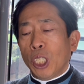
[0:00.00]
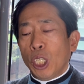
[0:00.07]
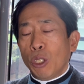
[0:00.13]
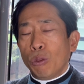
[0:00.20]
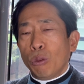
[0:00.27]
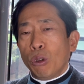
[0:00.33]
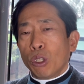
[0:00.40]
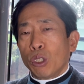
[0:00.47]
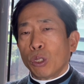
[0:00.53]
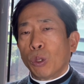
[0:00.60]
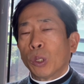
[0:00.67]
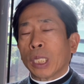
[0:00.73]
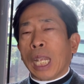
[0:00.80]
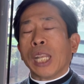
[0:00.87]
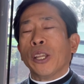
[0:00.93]

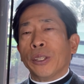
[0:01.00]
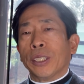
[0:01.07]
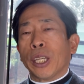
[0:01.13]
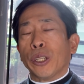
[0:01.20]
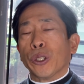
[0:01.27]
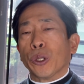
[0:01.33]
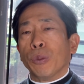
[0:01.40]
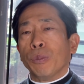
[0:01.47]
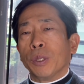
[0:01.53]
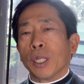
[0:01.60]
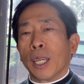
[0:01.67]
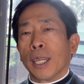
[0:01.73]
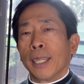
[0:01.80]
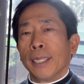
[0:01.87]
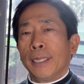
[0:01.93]
이루어지고 달려있다는 겁니다.